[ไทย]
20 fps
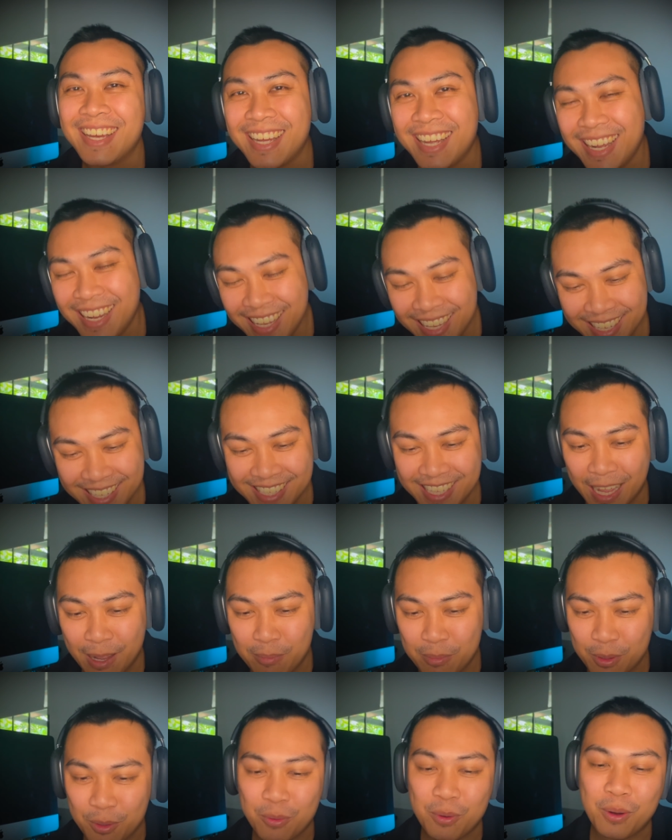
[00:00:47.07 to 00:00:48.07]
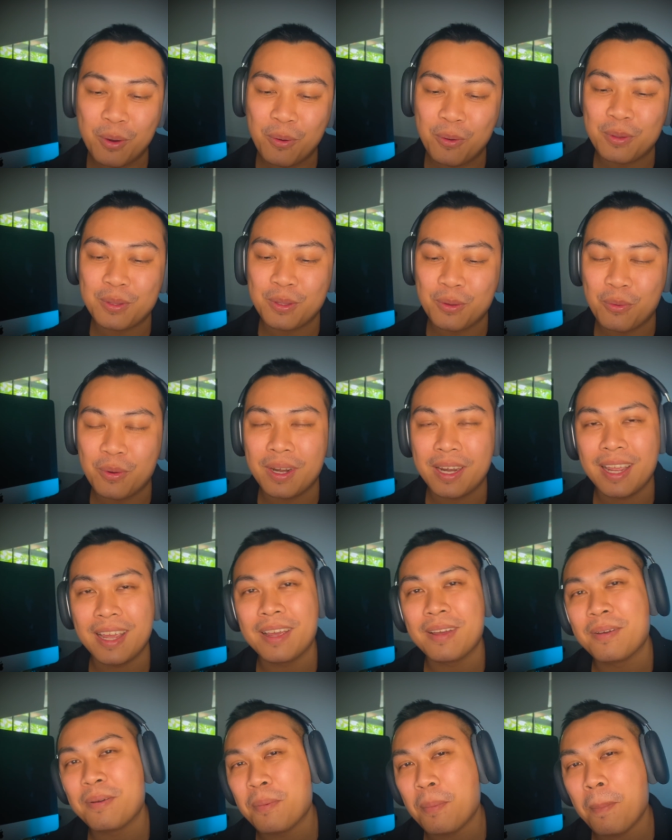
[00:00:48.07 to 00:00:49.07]
ไอ้3060เนี่ย
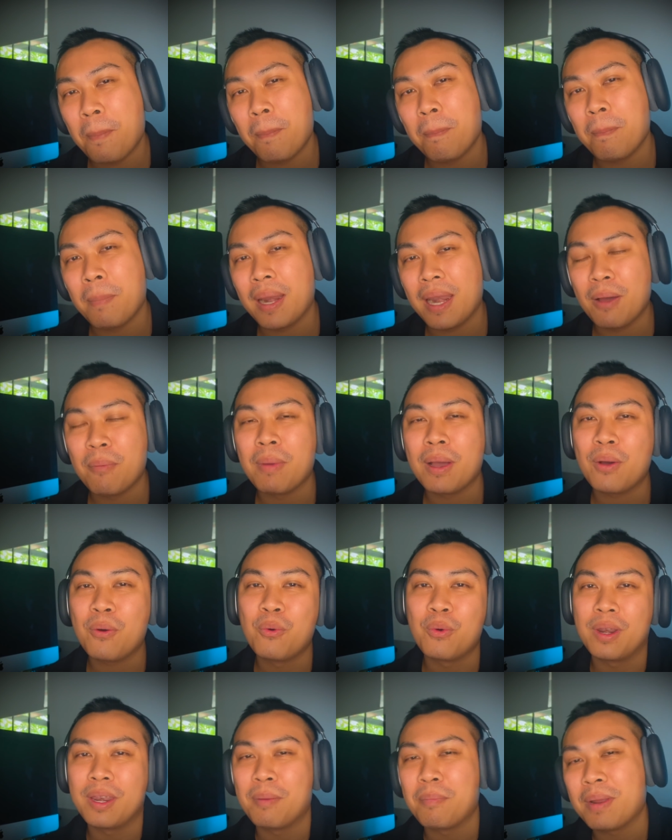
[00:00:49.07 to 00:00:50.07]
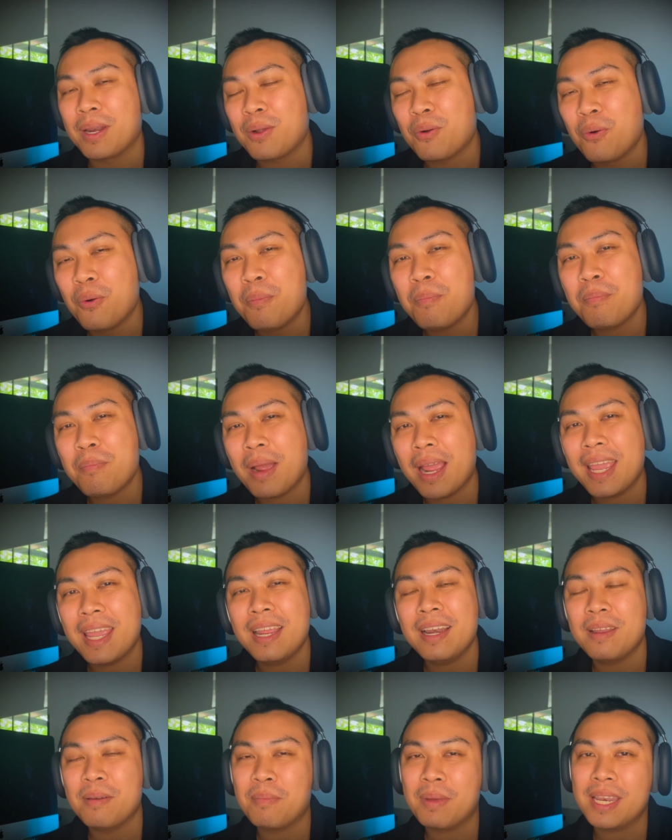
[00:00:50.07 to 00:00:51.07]
มันเอามาขุดเนี่ยมันคุ้มไหม
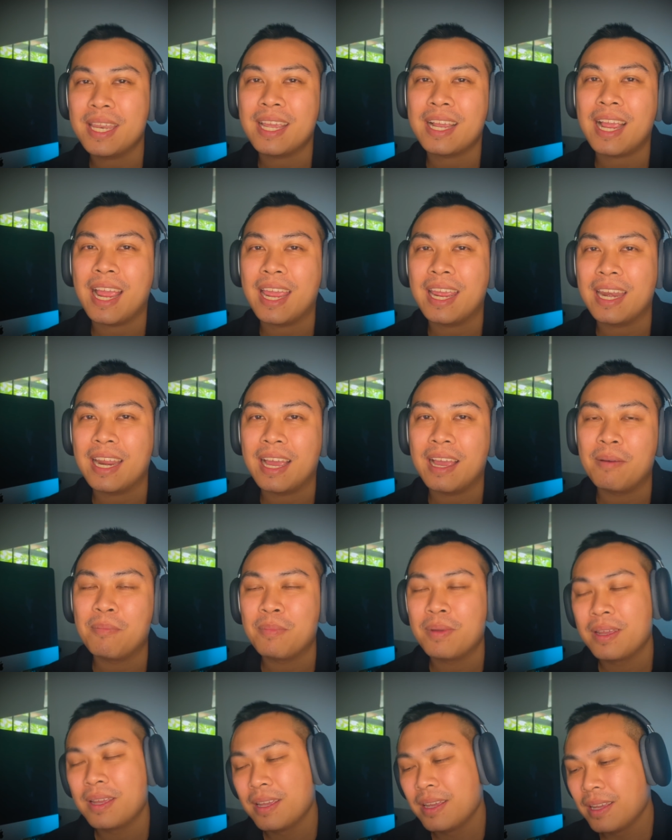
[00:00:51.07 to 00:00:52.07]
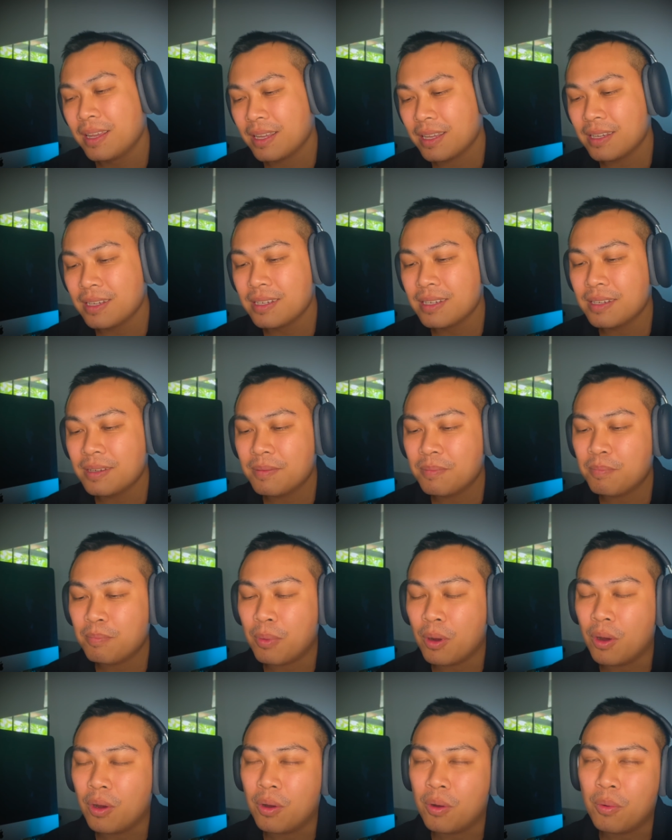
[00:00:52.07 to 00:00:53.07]
หรือมันยังไงนะครับ คือ
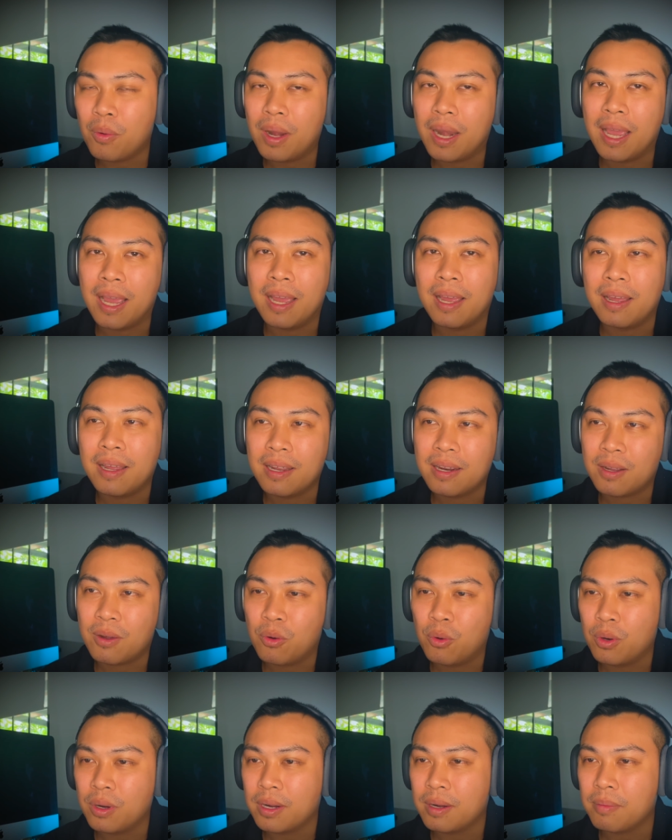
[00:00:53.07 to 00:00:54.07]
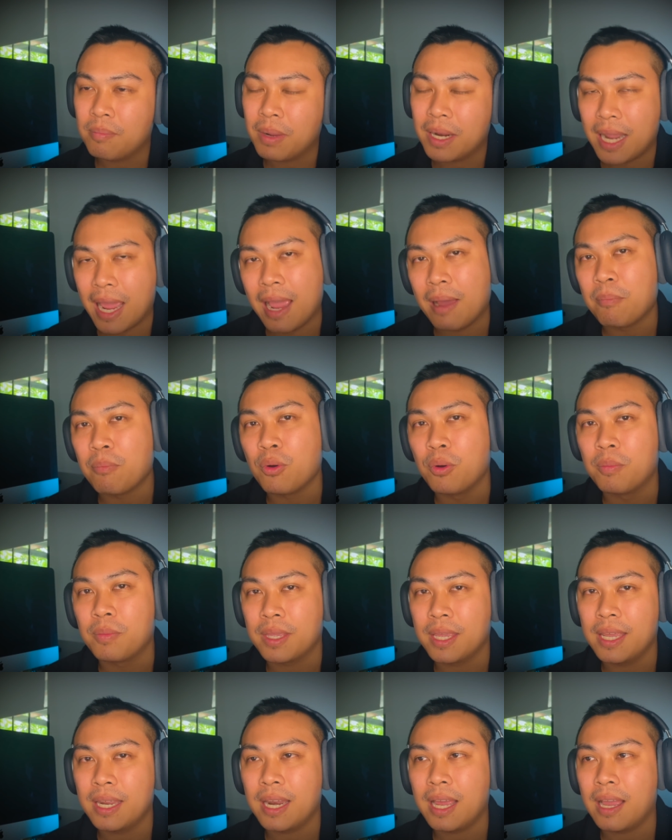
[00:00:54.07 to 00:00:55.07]
พอเวลาคนมาถามผมอ
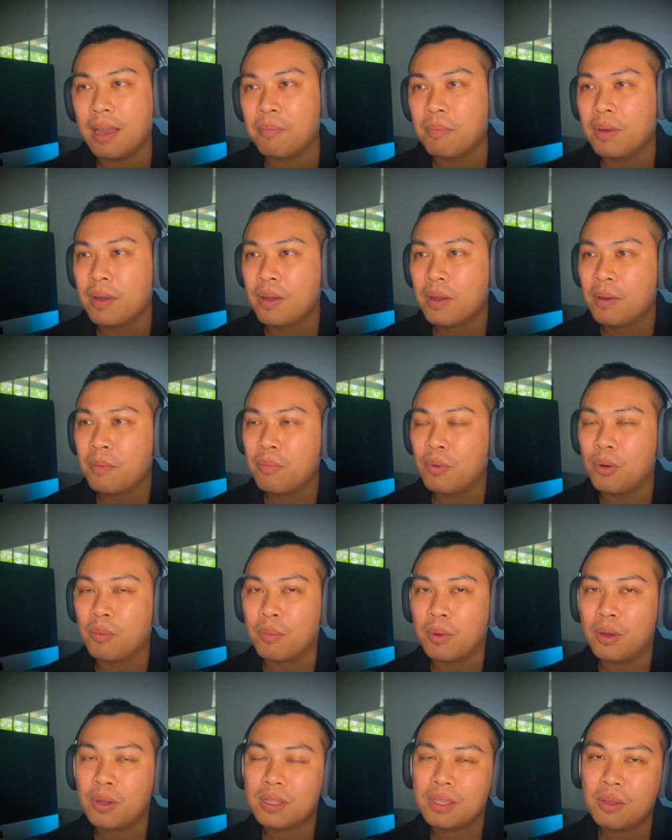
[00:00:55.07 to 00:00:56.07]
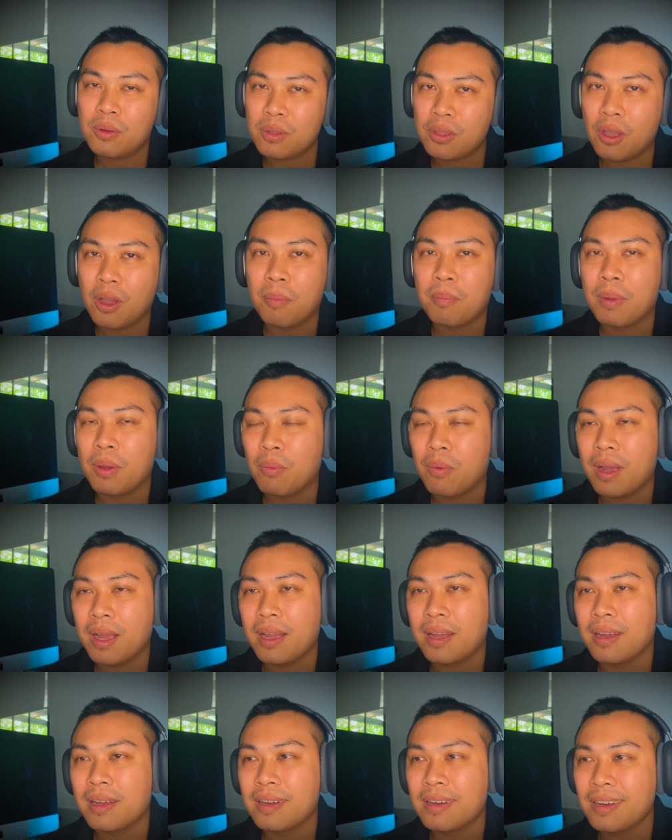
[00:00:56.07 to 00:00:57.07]
ย่างนี้นะครับผมก็ต้องตอบไปว่า
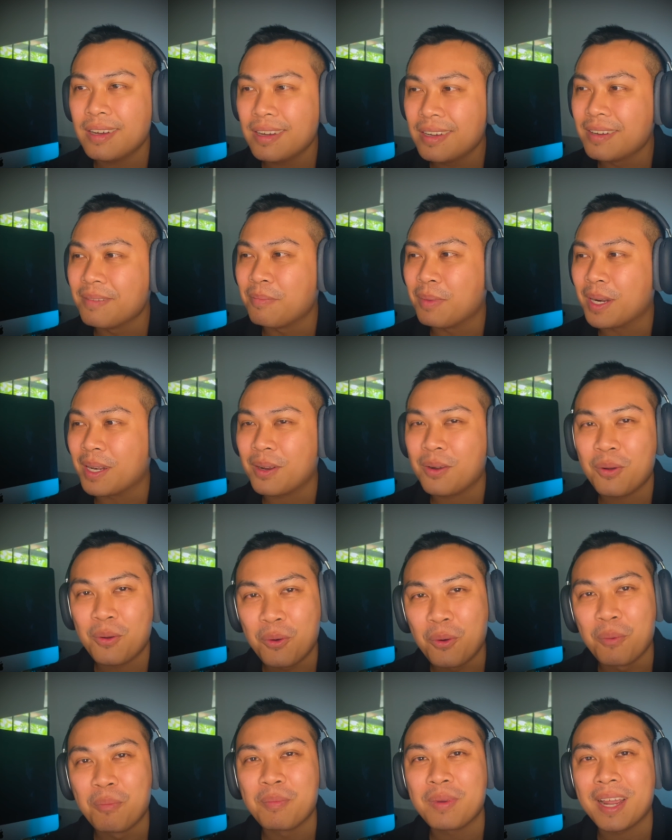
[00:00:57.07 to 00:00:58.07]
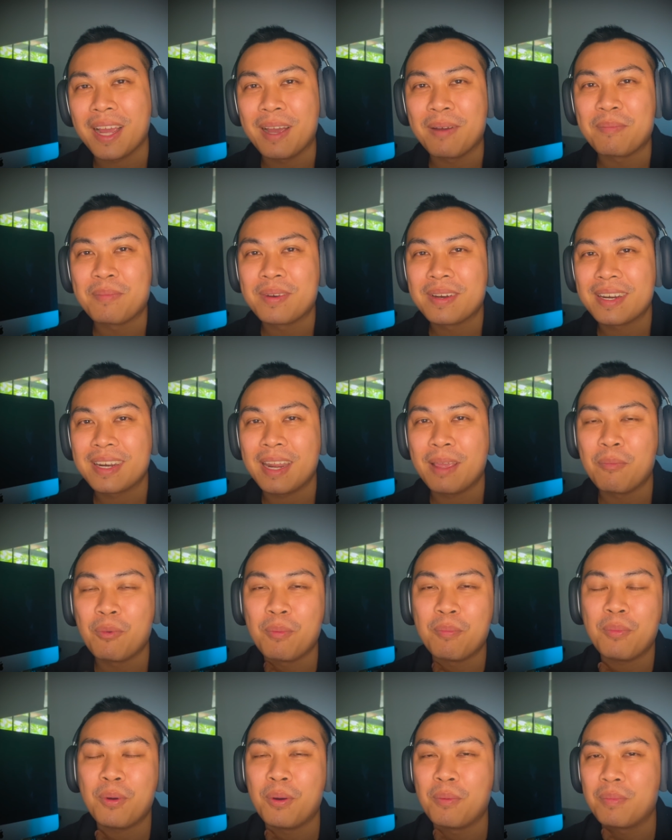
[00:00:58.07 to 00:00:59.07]
เออ มันก็คุ้มนะครับ ในมุม
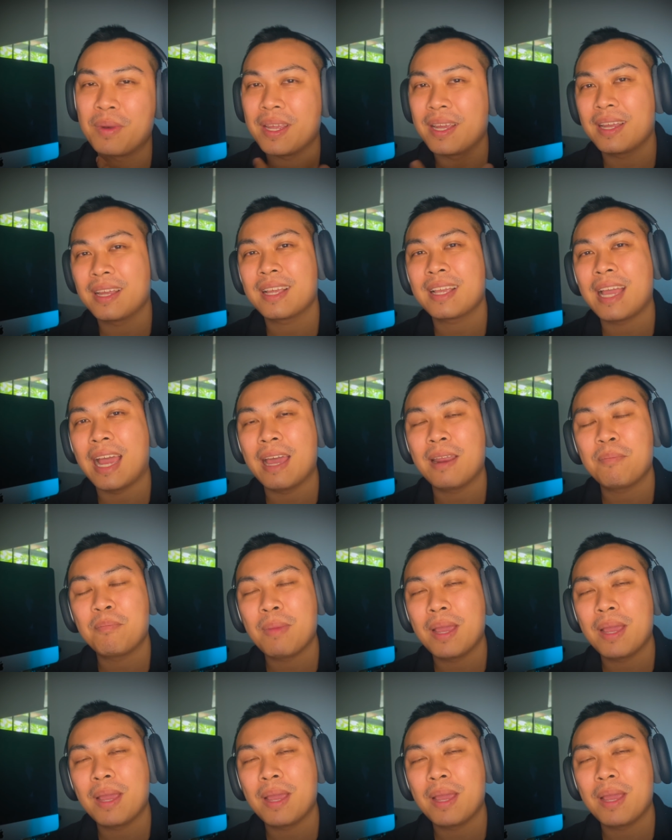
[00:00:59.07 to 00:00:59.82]
ผมเนี่ย การ์ดใบ